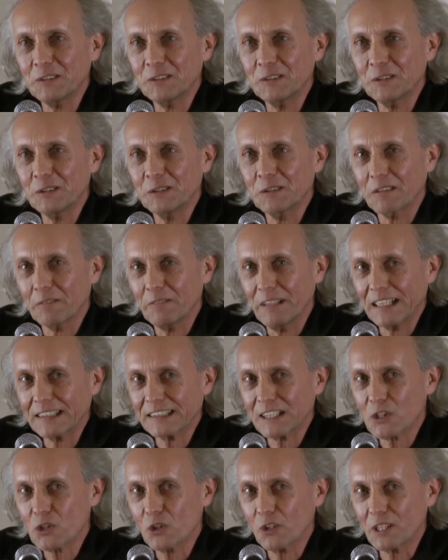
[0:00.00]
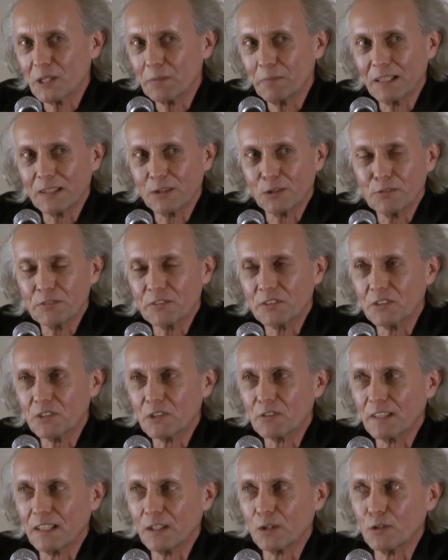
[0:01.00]
Man merkt das schon, ich
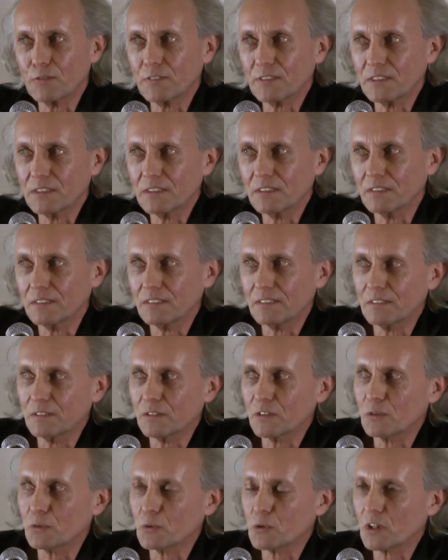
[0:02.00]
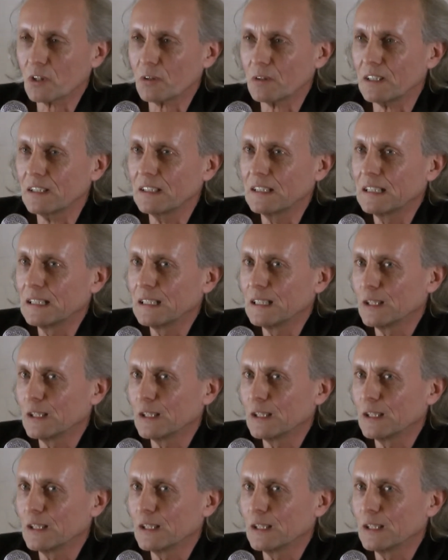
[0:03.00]
ich frage oft die Zuschauer,